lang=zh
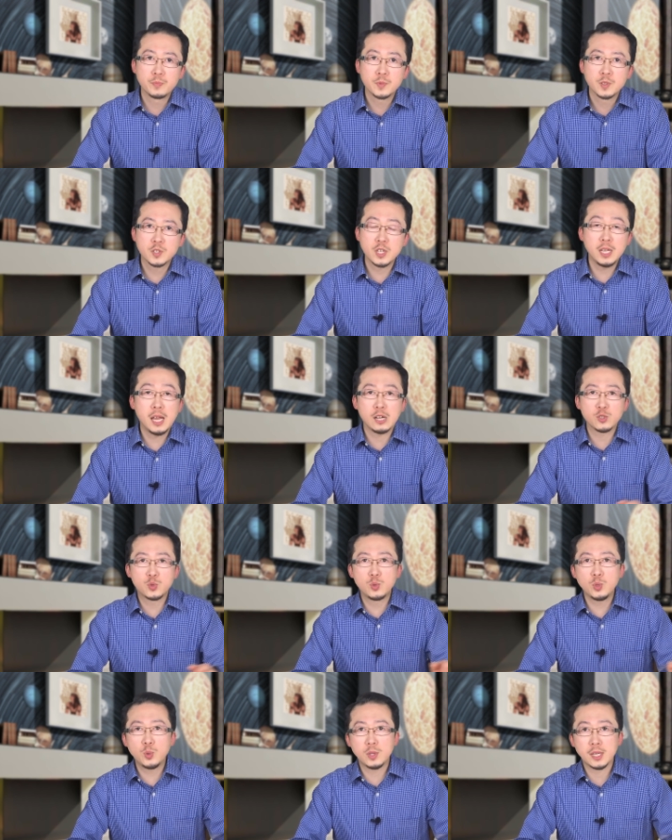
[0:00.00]
这一辆
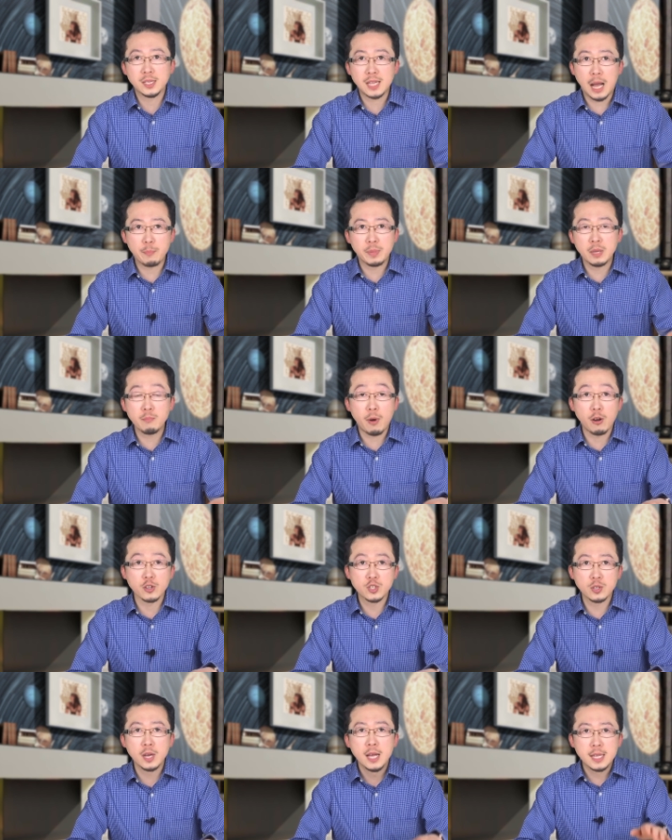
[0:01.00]
军队的大平板
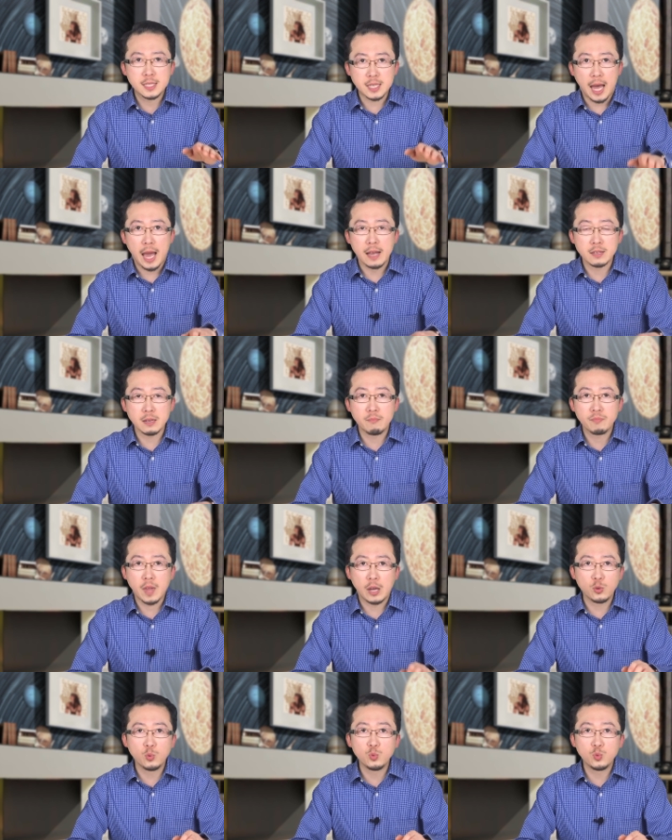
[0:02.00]
车载着啊
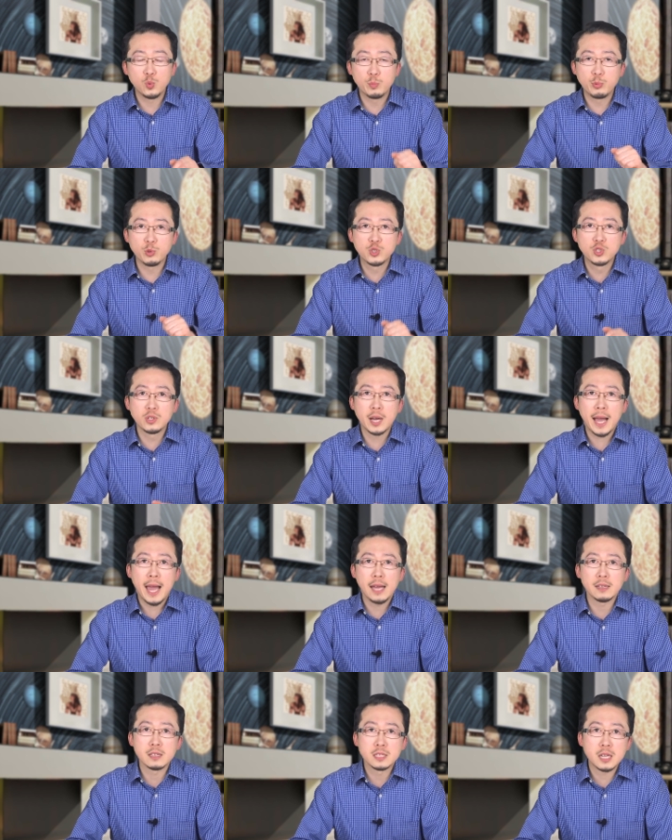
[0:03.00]
用雨布遮盖
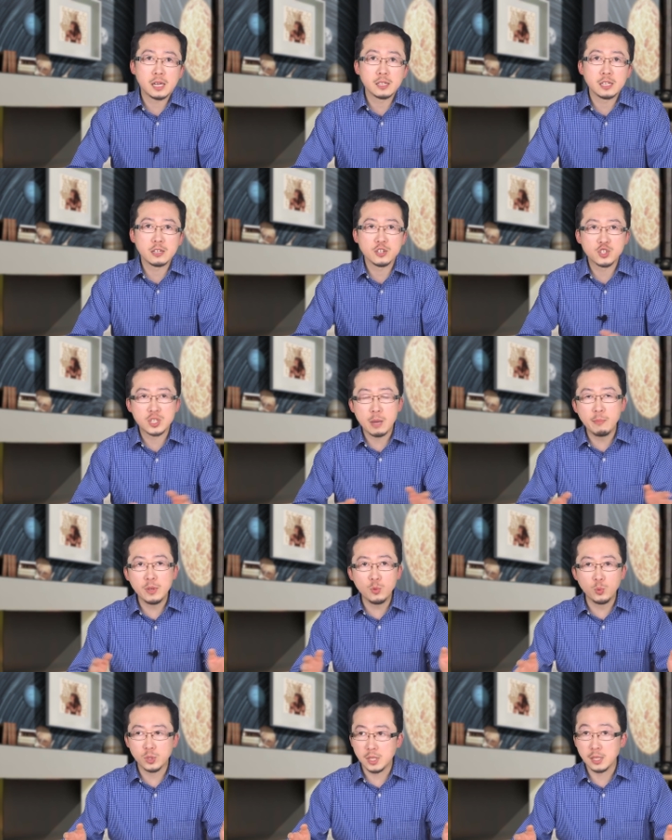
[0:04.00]
的这样的一个神秘
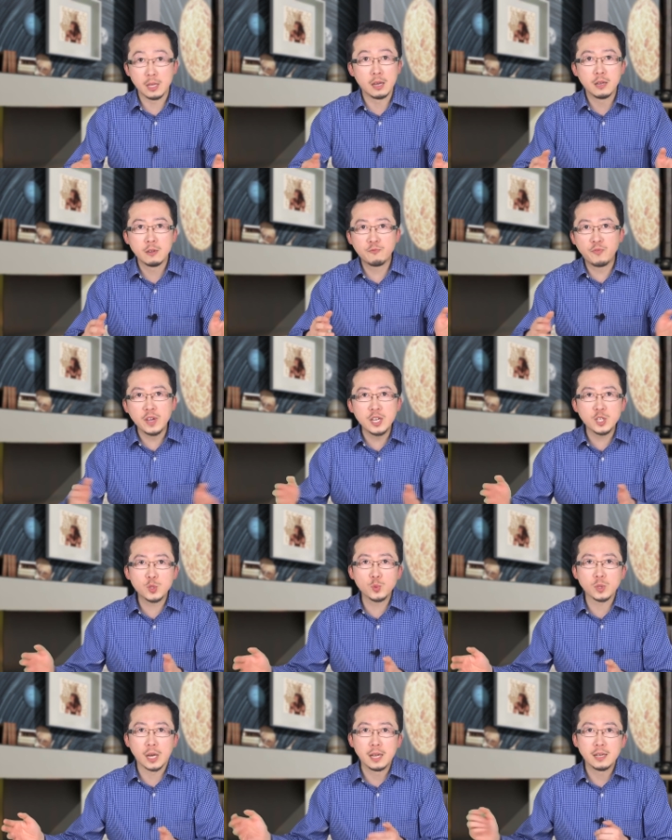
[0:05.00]
物体呢，飞速
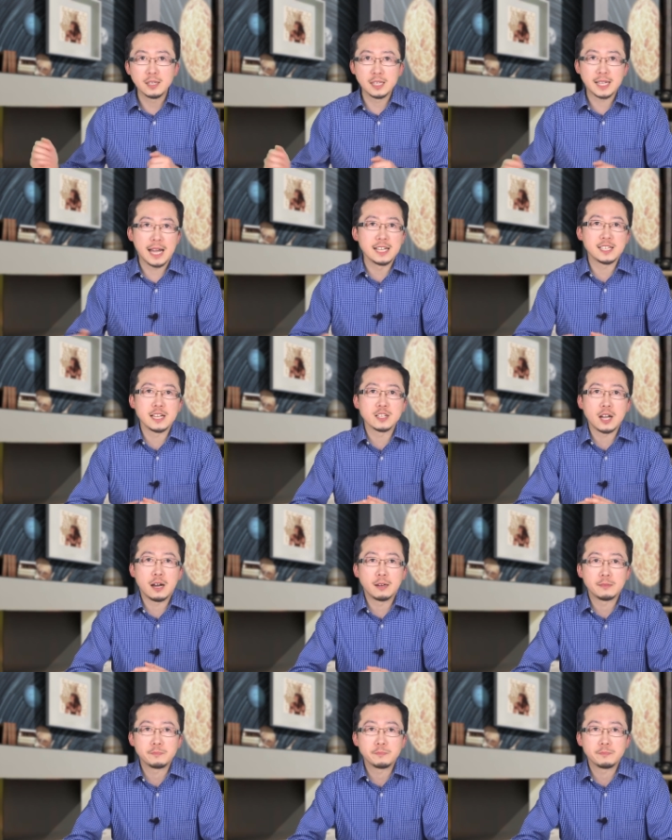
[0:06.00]
的离开现场。